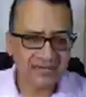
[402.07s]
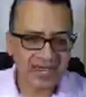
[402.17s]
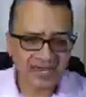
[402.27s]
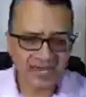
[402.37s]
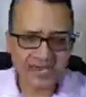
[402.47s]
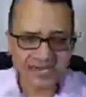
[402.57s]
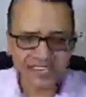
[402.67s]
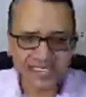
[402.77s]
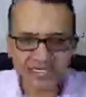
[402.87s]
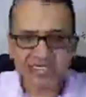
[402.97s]
a la
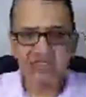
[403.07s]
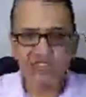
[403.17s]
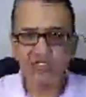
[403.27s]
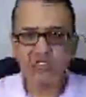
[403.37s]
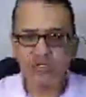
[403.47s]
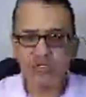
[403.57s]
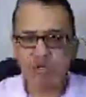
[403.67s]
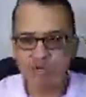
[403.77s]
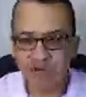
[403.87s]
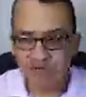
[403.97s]
creencia yo soy
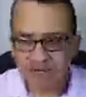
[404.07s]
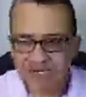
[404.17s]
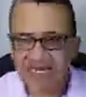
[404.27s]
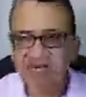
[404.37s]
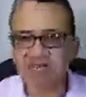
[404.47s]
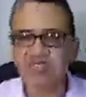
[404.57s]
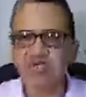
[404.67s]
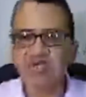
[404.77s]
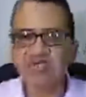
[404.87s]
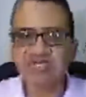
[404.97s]
culpable de
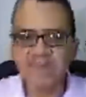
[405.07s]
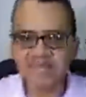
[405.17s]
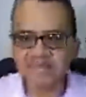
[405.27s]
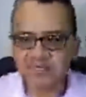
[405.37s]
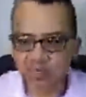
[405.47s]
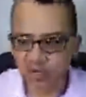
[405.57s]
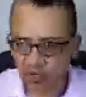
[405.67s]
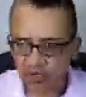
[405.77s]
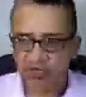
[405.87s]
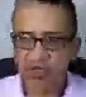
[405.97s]
absolutamente
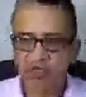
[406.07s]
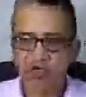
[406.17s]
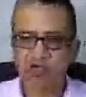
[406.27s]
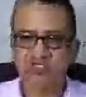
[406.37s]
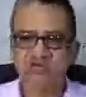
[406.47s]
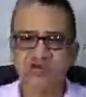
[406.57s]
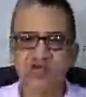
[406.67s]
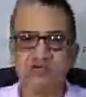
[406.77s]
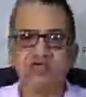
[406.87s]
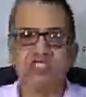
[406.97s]
todo como si
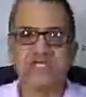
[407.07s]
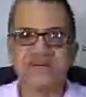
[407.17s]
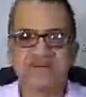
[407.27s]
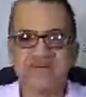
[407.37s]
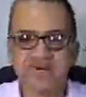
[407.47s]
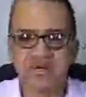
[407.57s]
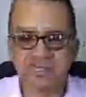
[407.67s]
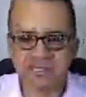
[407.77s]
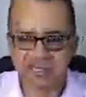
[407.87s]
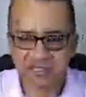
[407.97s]
fuera un
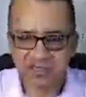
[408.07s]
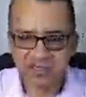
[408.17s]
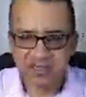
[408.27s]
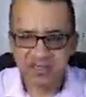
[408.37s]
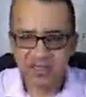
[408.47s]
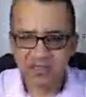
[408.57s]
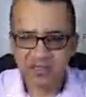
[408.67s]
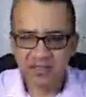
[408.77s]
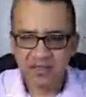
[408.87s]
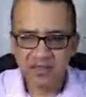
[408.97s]
semidios
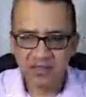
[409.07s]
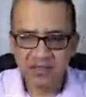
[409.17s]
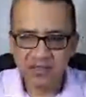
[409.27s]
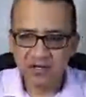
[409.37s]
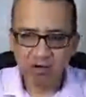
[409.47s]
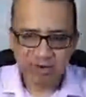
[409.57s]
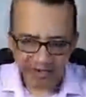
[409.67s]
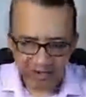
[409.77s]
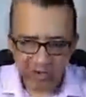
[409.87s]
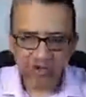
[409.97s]
que lo
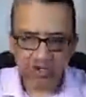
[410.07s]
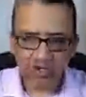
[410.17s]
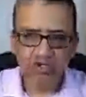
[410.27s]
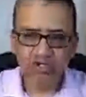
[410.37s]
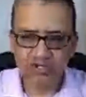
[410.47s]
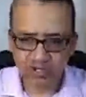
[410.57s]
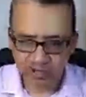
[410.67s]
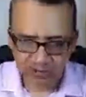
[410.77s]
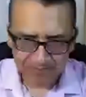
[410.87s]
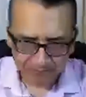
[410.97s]
manejó todo,
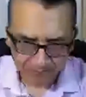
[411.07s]
todo.